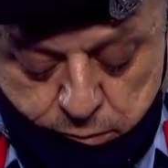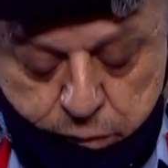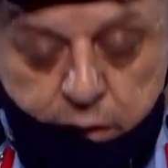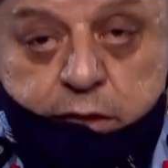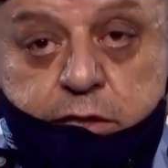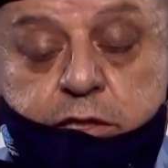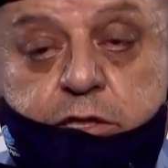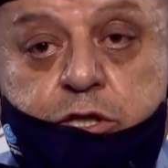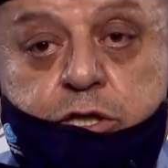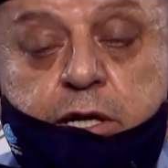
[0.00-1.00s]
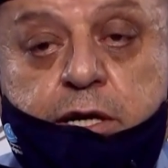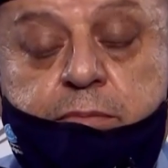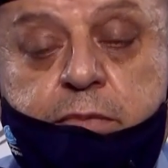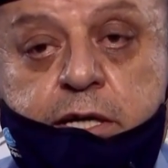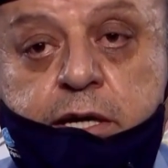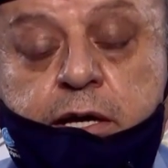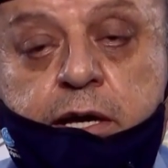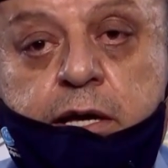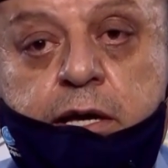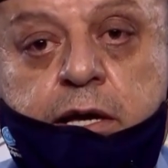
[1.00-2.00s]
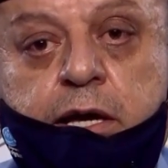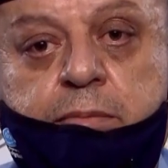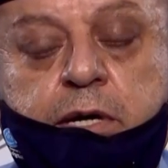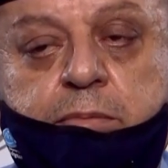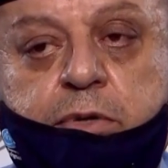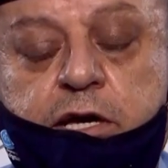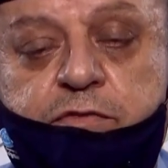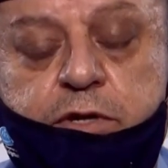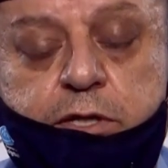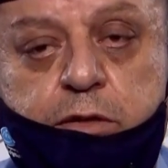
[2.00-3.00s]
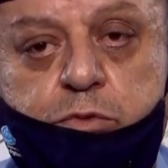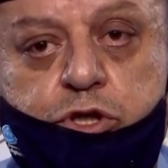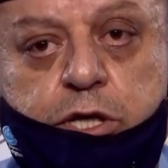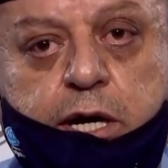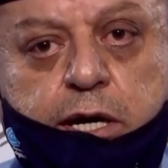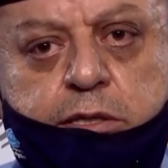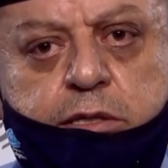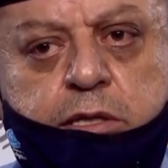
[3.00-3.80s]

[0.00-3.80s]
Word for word: بإعادة انتشار أمني أمام كافة المنشآت